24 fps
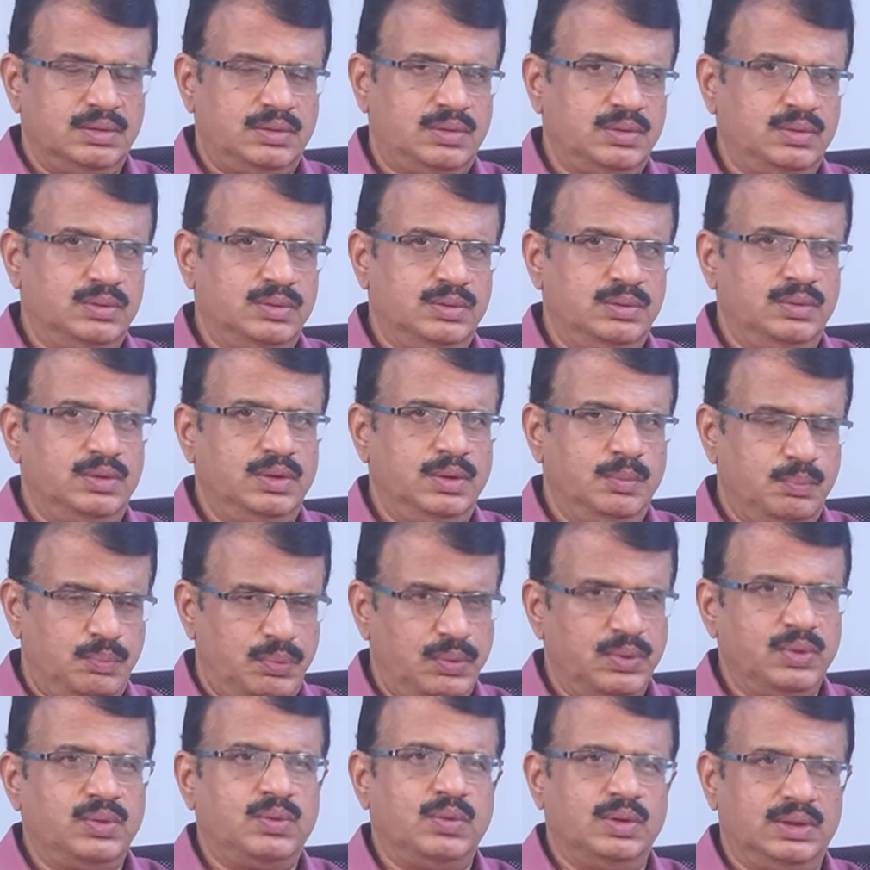సో
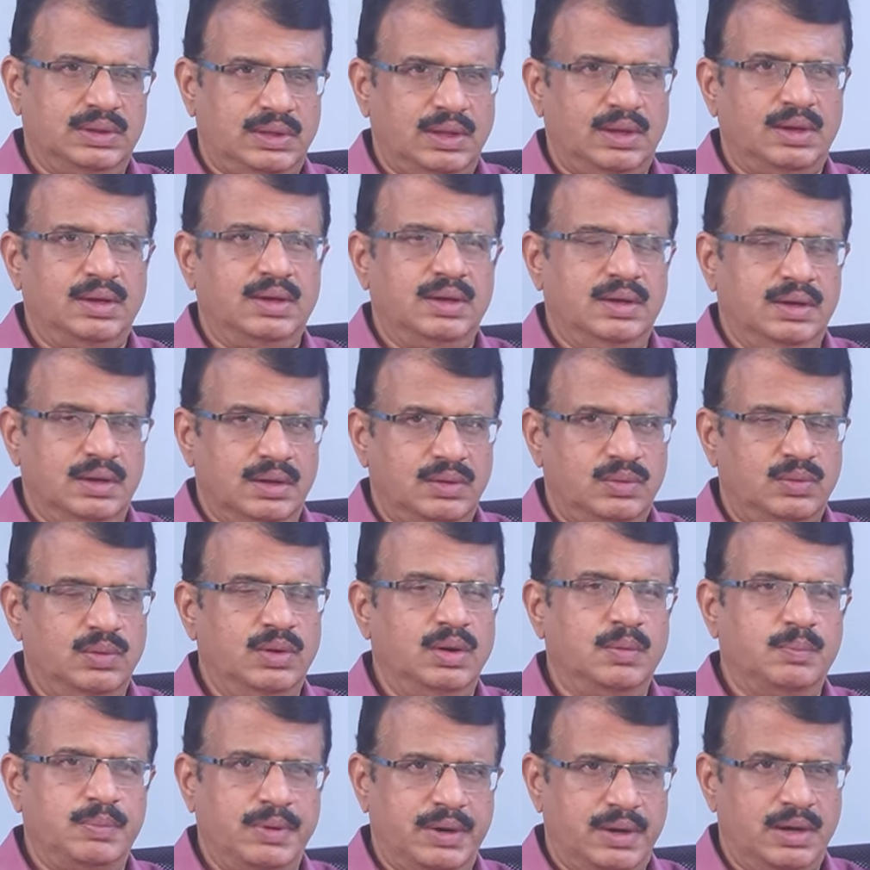ఇప్పుడు కొత్తగా
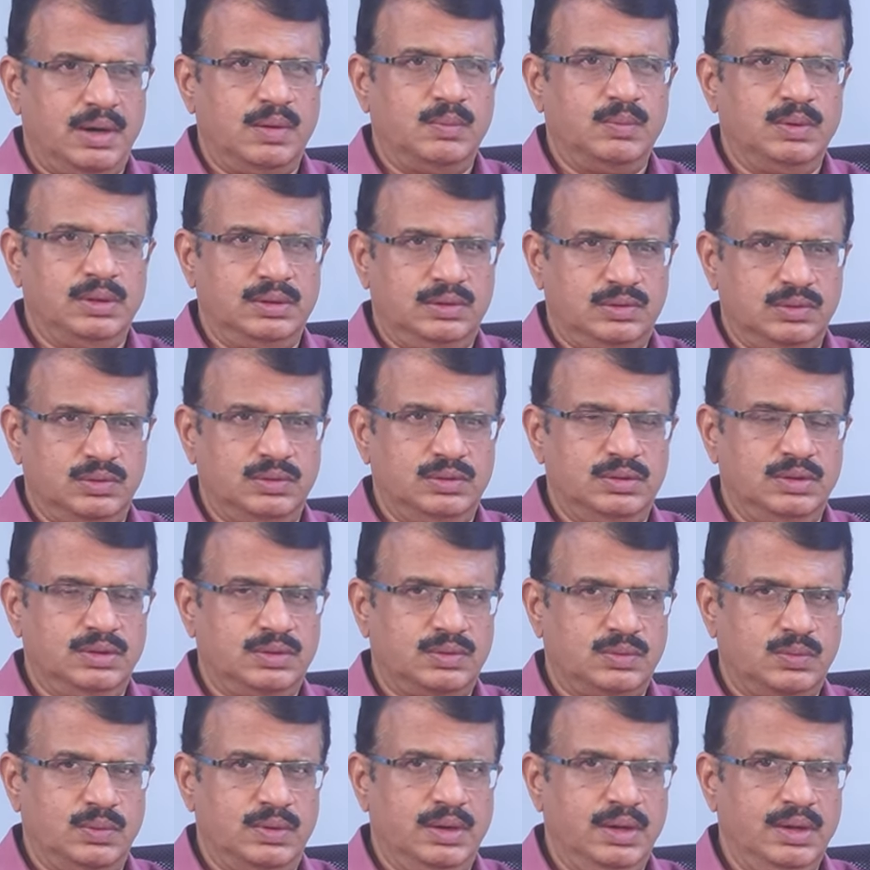కొన్ని పరిణామాలు చోటు
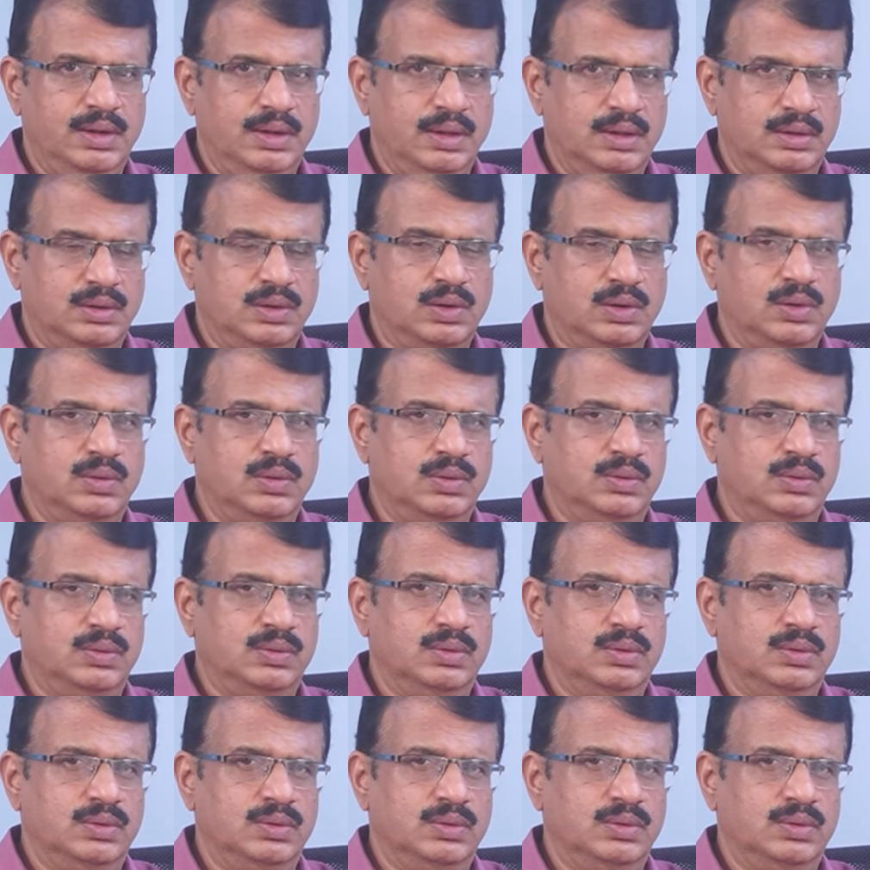చేసుకున్నాయి అందులో